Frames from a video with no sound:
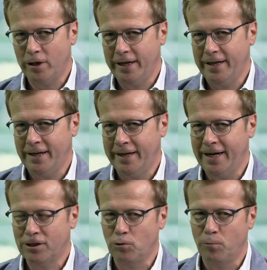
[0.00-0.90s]
è, è,
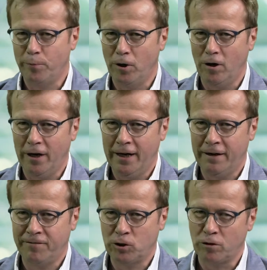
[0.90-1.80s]
legato un po'
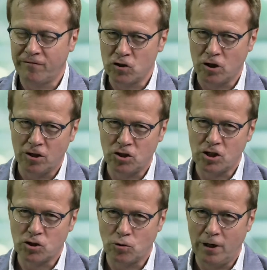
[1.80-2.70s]
a fattori fisiologici
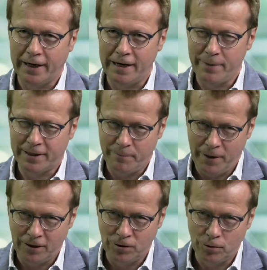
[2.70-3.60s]
che sono
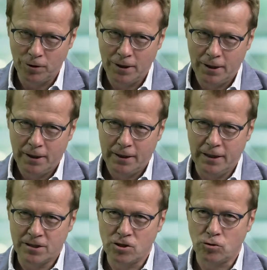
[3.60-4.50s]
l'acclimatamento, mm.
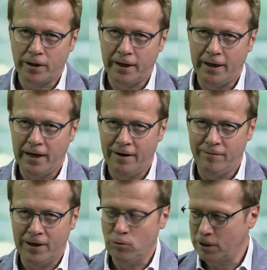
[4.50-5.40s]
nel senso che
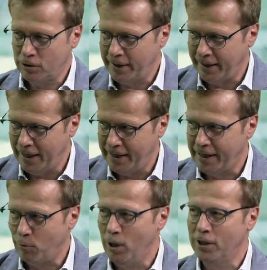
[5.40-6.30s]
avrà notato anche lei
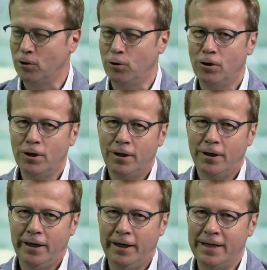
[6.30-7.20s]
che quando
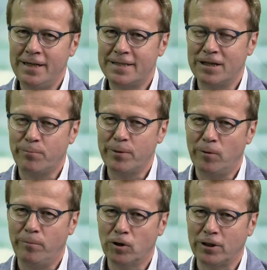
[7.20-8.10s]
eh, inizia il
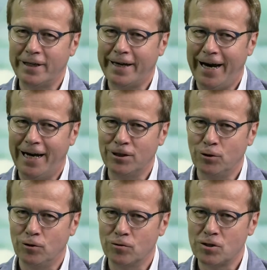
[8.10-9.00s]
primo botta di
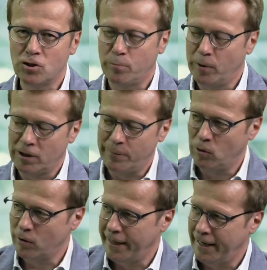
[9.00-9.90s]
caldo si mm. sopporta
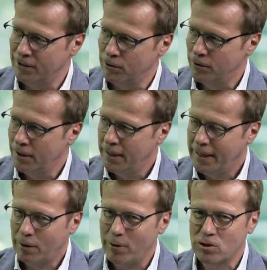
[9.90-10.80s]
meno il caldo.
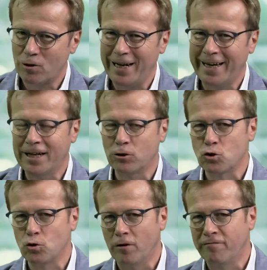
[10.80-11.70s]
Sì. Questo non è legato
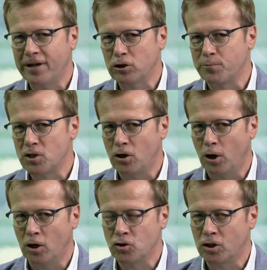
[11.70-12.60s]
solo a un fatto
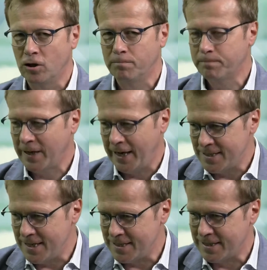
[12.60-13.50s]
psicologico che
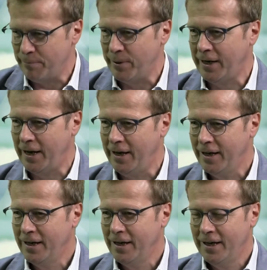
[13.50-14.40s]
esiste perché... Mm